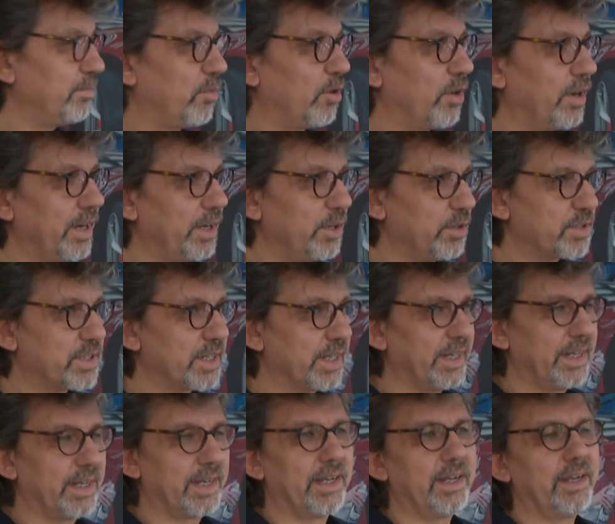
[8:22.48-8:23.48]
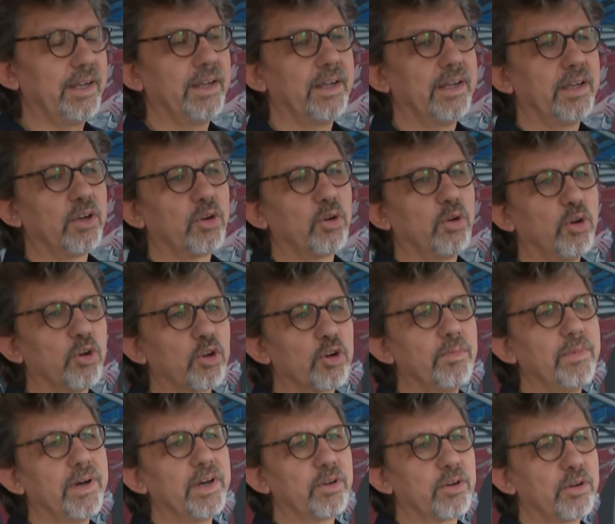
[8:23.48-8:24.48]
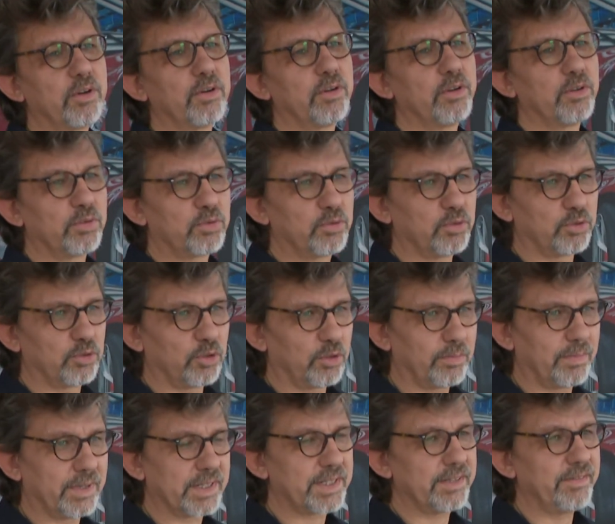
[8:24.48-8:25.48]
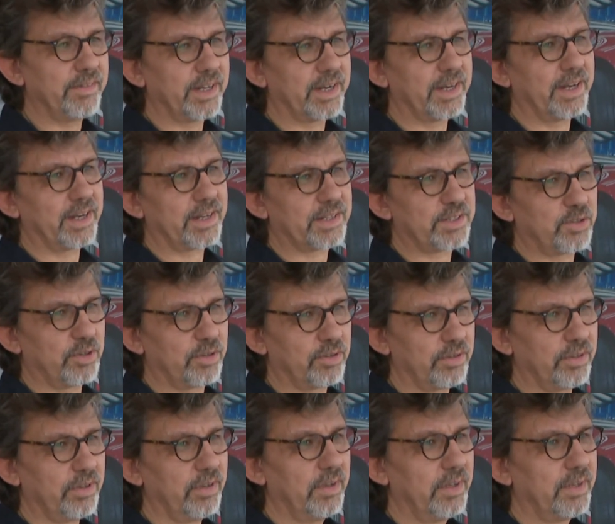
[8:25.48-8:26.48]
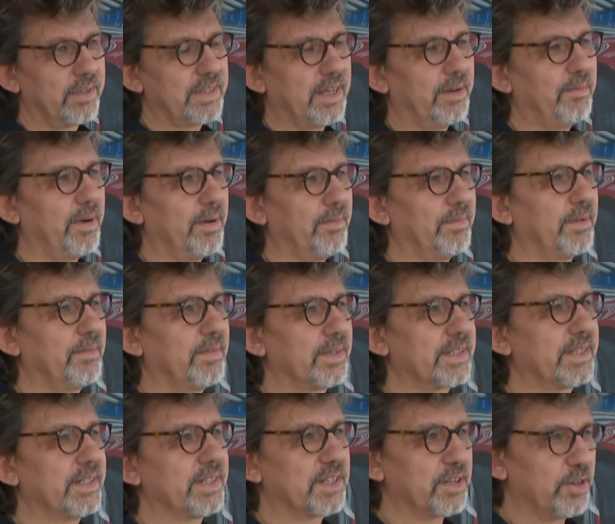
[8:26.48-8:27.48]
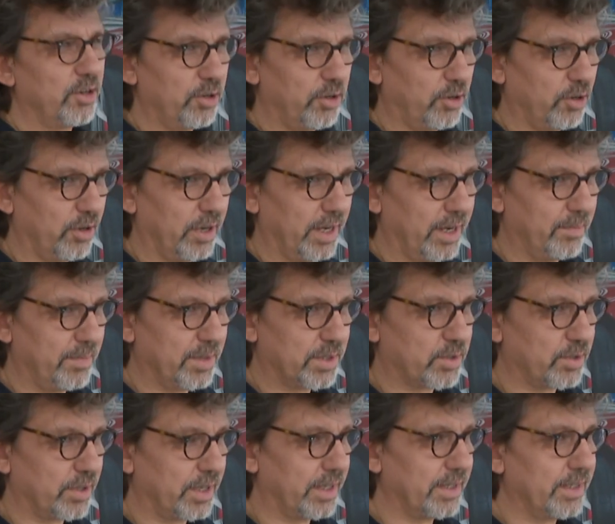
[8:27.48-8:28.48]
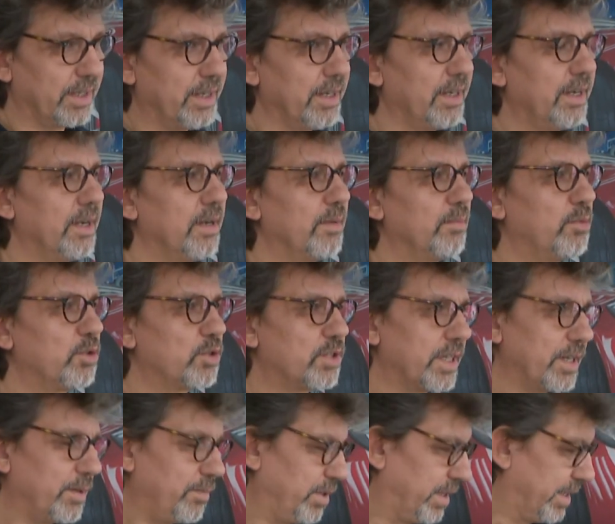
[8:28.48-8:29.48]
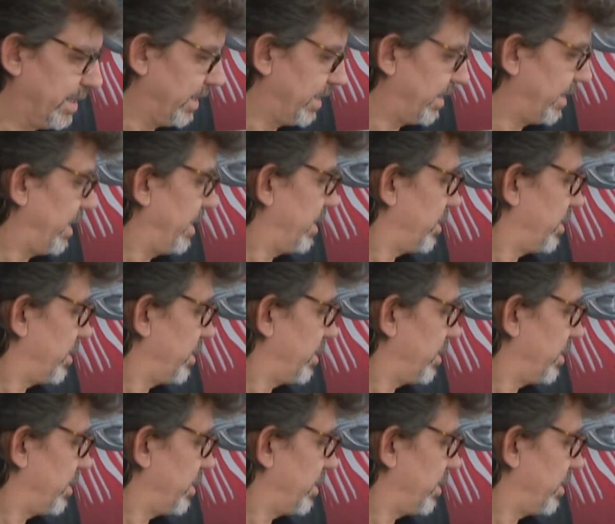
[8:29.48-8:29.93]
boya yüzeyine koruma ürününün tutunması ve reaksiyonu tamamlaması için öngörülen bir süredir. Bu süre bittikten